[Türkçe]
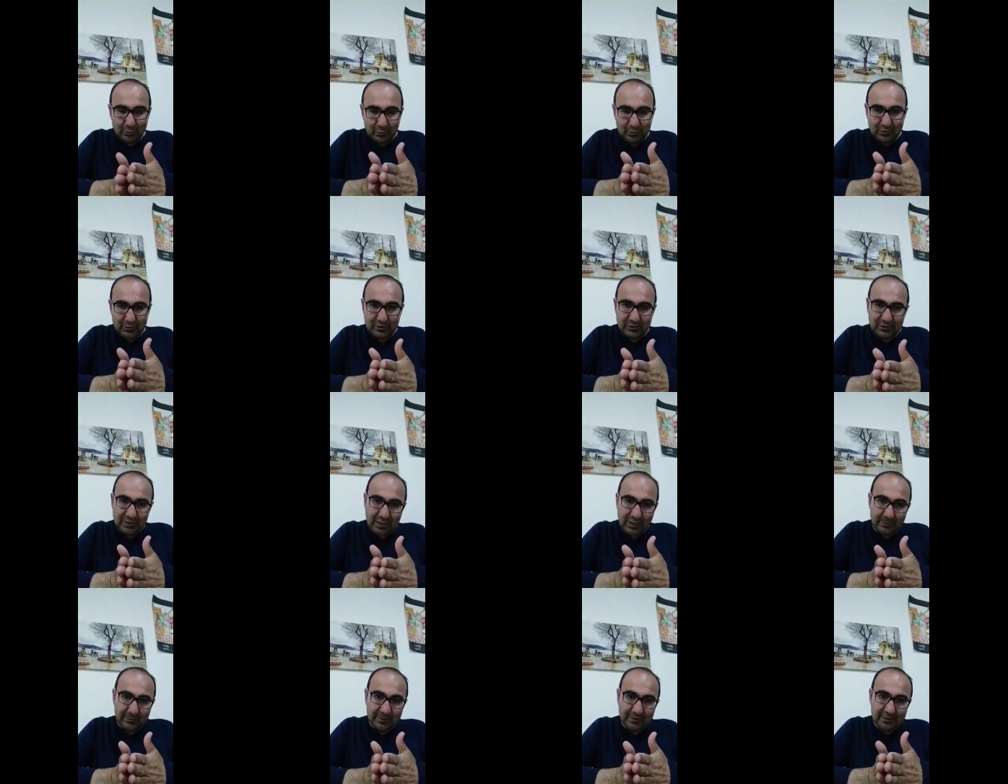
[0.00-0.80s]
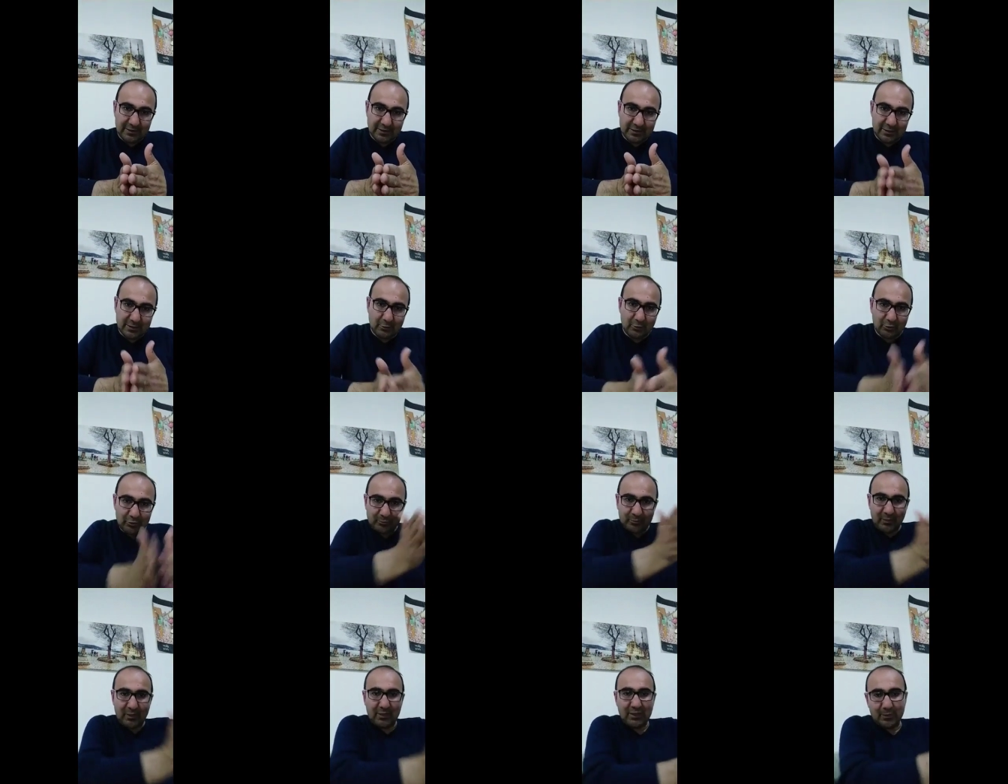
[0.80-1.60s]
e, devam ettirdi.
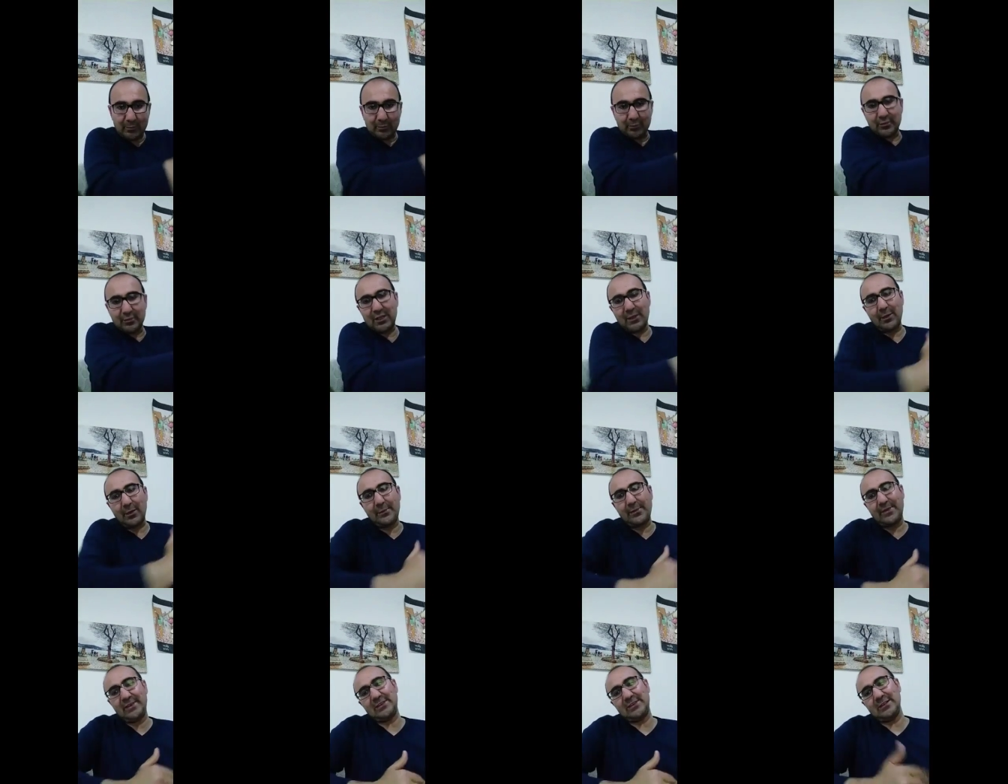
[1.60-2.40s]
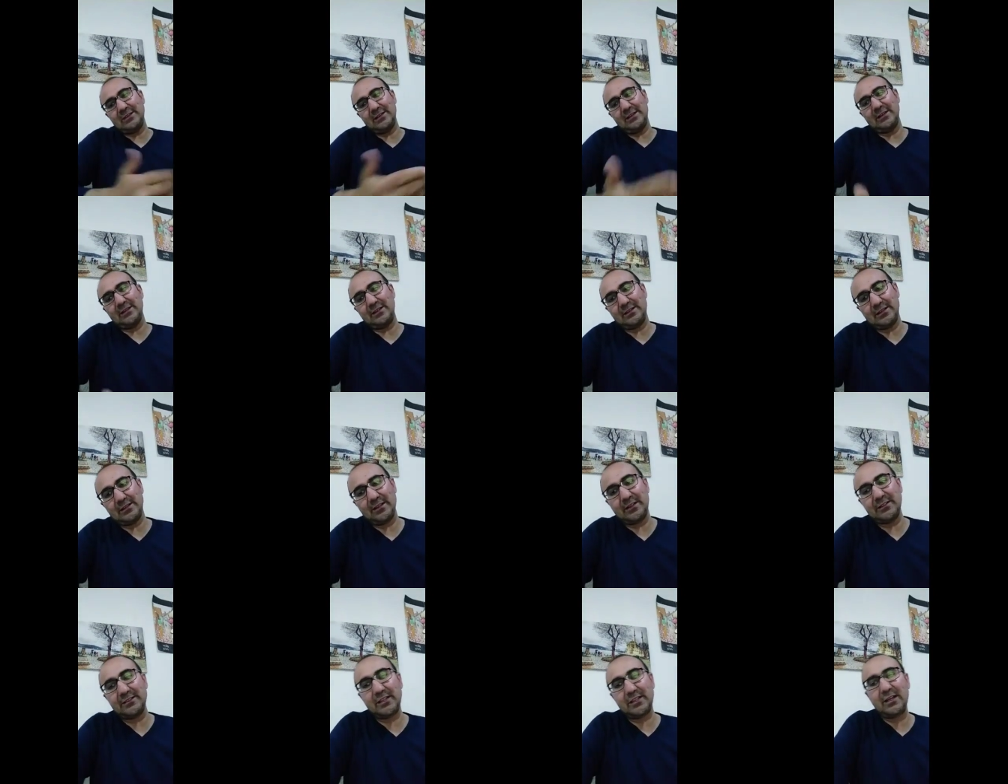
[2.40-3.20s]
Osmanlı da bunu devam ettirdi
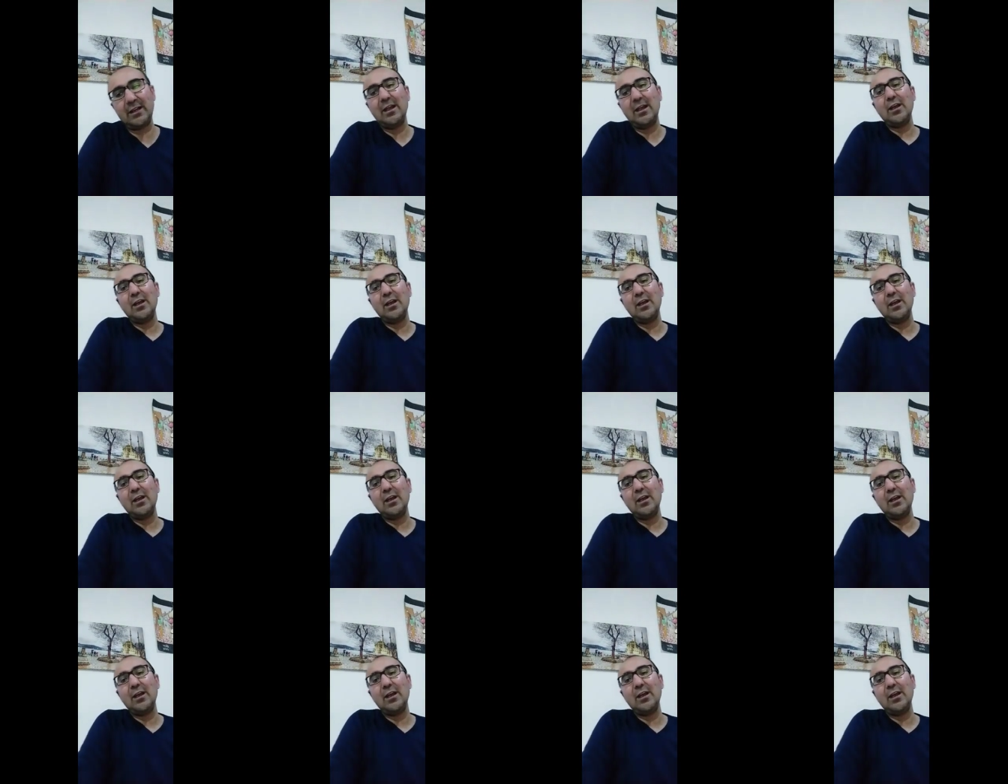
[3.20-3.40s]
arkadaşlar.